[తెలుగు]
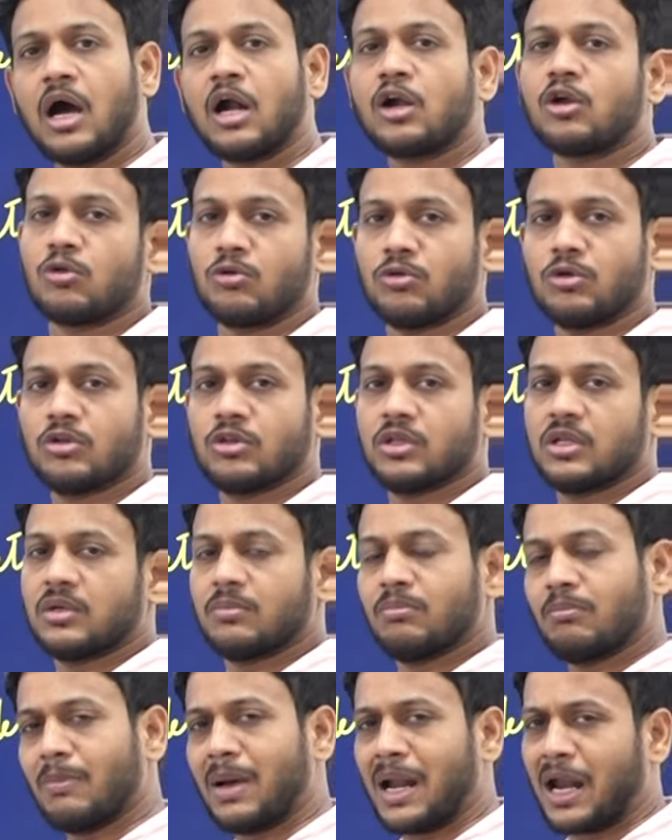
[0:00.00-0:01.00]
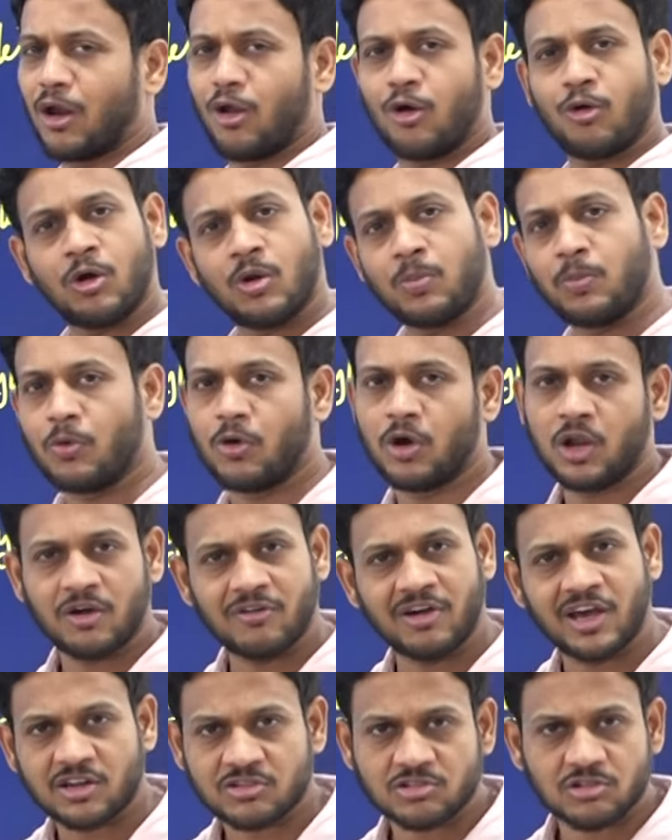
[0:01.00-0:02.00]
అంటుకుంటుంది మనలో కూడా
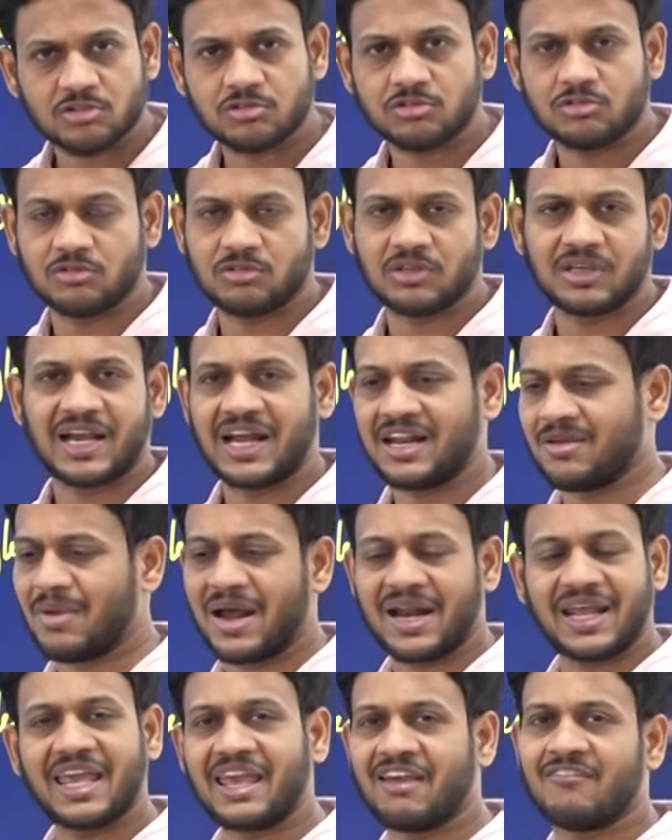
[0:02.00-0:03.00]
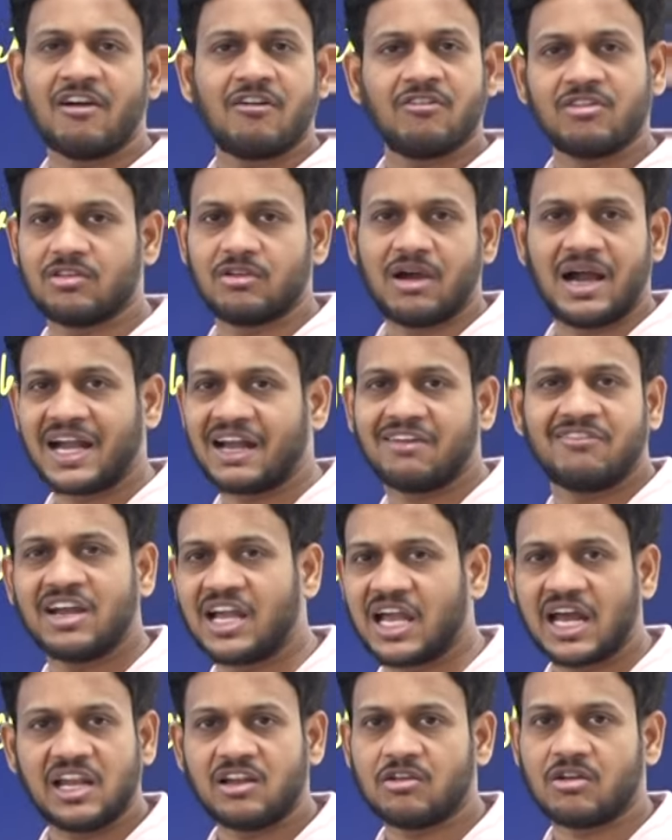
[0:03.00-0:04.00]
పోలియో వైరస్ వస్తుంది కానీ మనకేం అవ్వదు
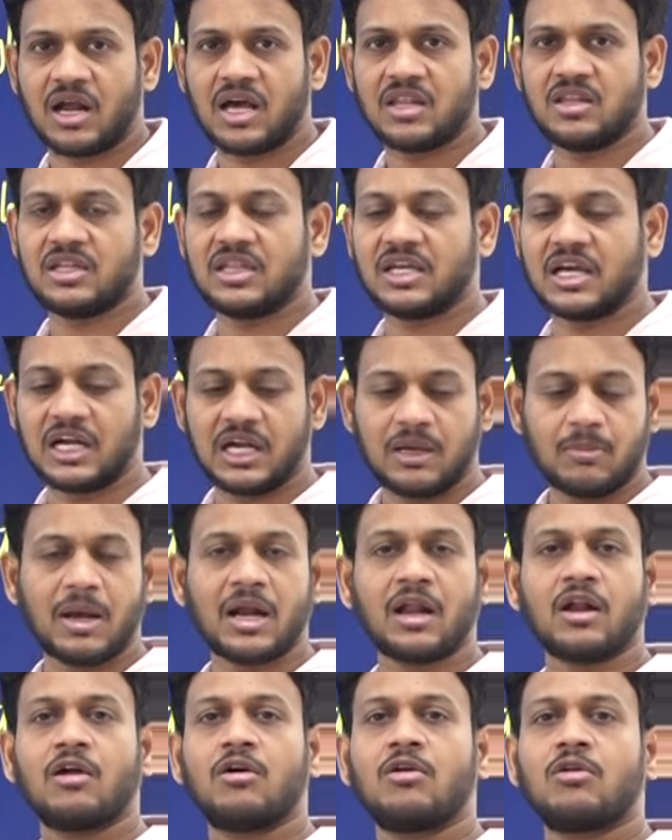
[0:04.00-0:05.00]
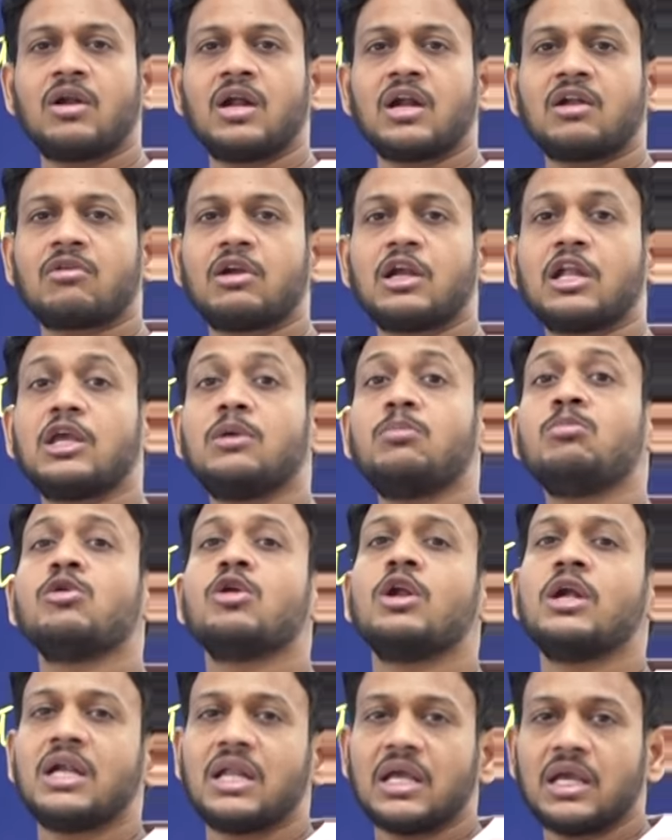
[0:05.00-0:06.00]
అంగవైకల్యం రాదు ఎందుకంటే మనలో ఉన్నటువంటి
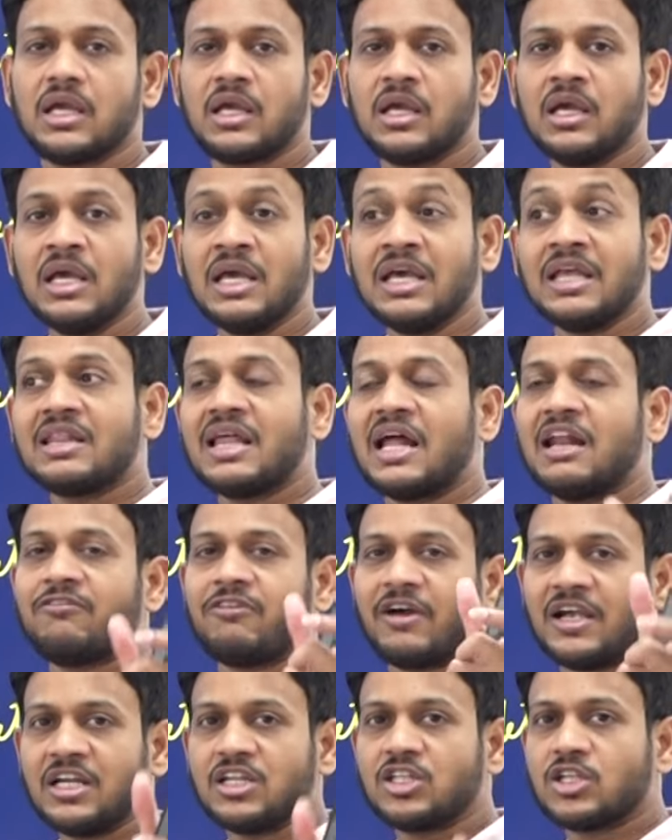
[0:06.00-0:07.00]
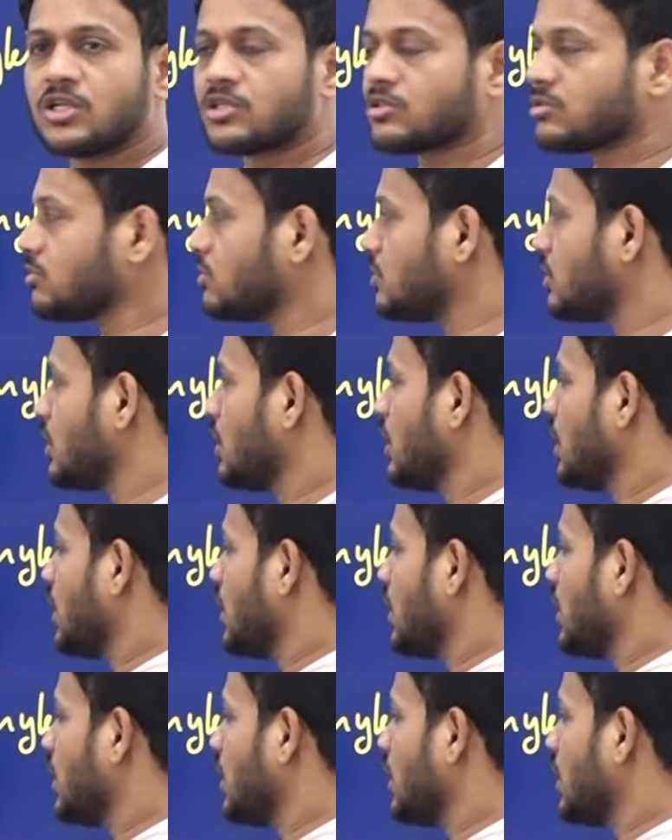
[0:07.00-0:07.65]
ఇమ్యూనిటీ దాన్ని ఫైట్ చేస్తుంది